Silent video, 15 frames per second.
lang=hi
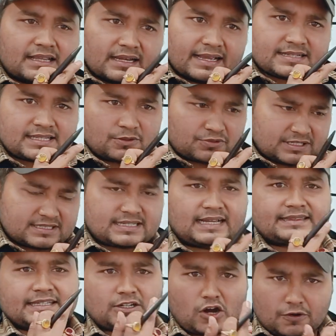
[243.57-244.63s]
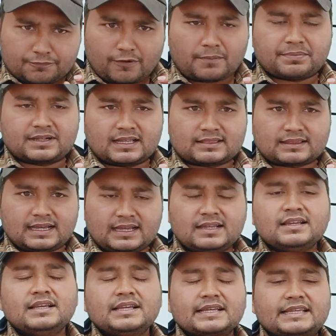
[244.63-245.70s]
डिक्लेरेशन उसके साथ एक और फॉर्म निकलता है
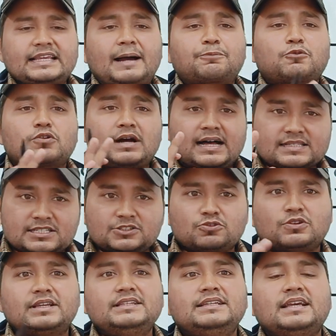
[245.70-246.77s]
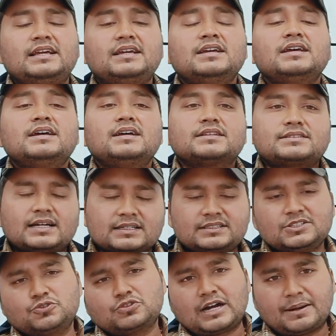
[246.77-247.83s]
कि आपको खांसी तो नहीं है
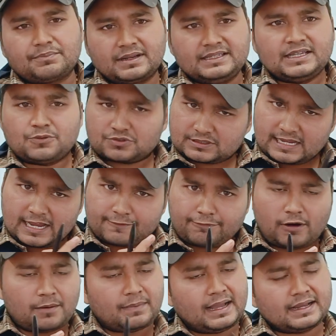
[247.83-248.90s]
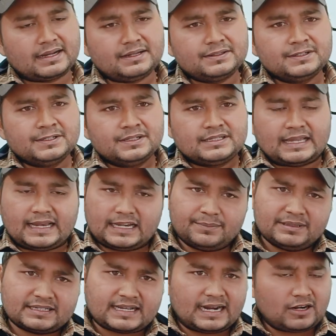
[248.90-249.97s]
सर्दी जुकाम नहीं है उसका एक फॉर्म आएगा
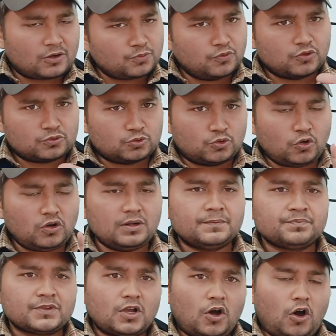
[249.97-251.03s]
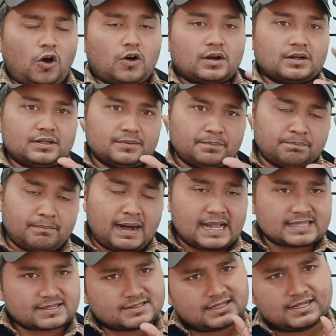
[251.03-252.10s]
एडमिट कार्ड और वो दो और
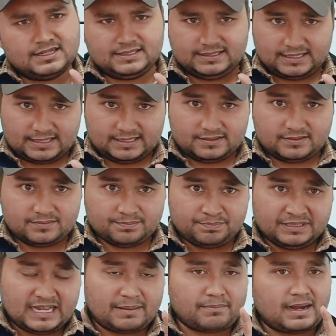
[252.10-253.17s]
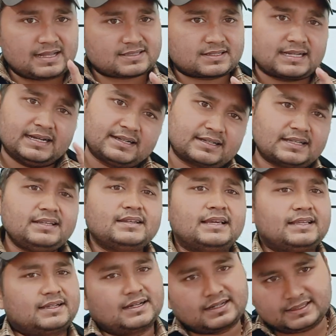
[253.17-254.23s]
मास्क रख लीजिएगा बिना मास्क का एंट्री
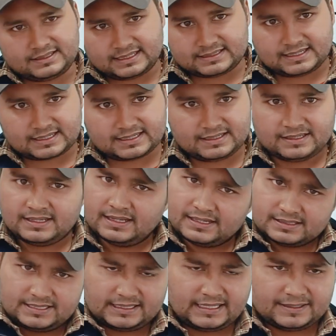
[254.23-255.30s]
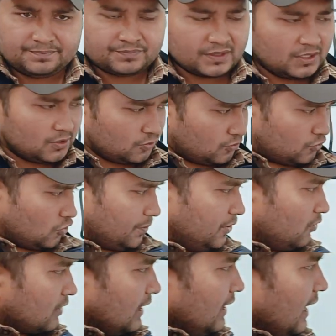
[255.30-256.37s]
नहीं करने दिया जा रहा है ठीक है तो जो
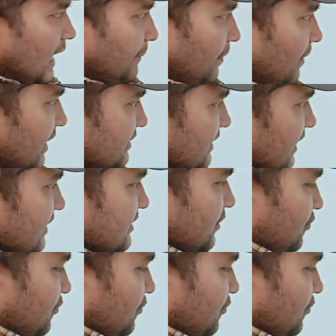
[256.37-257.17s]
भी होगा आप हमारे चैनल